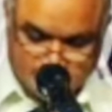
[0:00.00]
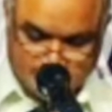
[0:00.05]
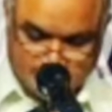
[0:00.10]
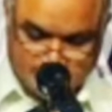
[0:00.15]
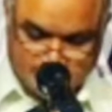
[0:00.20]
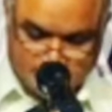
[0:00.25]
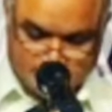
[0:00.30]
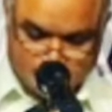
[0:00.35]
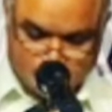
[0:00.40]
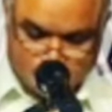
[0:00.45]

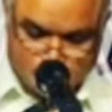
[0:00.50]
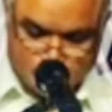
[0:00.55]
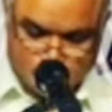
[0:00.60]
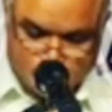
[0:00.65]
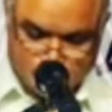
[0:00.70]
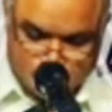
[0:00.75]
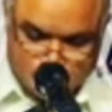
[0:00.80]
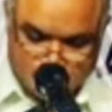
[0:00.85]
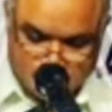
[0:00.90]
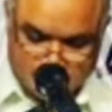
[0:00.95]
జక్కయ్యను
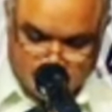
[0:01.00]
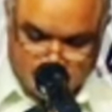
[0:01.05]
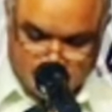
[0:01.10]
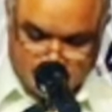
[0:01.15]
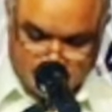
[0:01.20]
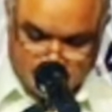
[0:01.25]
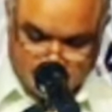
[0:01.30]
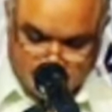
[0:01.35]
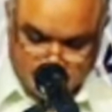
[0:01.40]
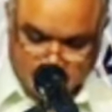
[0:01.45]
చూచి
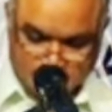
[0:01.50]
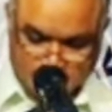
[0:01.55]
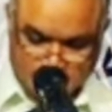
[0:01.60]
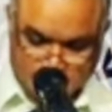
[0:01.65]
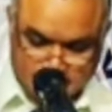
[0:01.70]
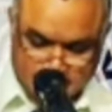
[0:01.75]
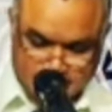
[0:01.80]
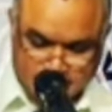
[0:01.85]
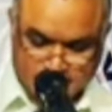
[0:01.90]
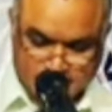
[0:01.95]

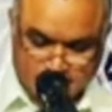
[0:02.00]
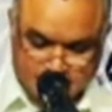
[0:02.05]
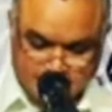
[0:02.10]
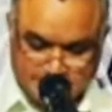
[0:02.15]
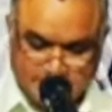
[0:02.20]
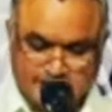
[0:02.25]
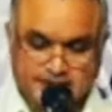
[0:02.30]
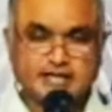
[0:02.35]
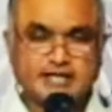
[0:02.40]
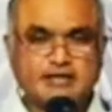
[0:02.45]

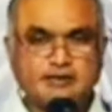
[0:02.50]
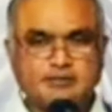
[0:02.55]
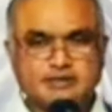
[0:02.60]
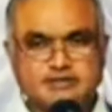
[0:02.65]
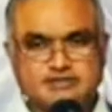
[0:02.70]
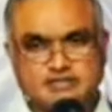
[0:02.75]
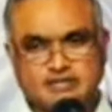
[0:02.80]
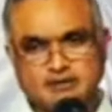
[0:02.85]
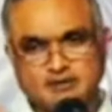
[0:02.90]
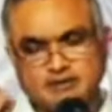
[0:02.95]
కన్నులెత్తితే ఏం
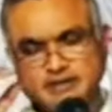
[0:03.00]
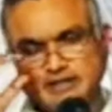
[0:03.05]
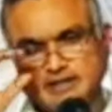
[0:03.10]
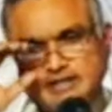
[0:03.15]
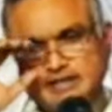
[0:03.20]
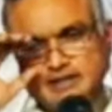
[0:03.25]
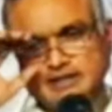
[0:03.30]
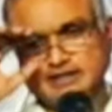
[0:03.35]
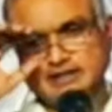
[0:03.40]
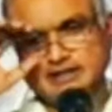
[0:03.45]
కనిపించాలో
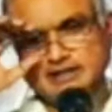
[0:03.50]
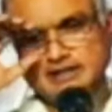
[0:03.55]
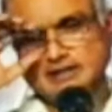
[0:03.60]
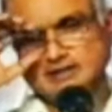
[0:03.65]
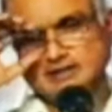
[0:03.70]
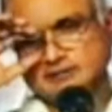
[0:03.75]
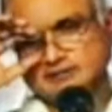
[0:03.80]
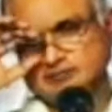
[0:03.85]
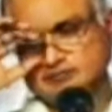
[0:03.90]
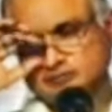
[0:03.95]
మనకైతే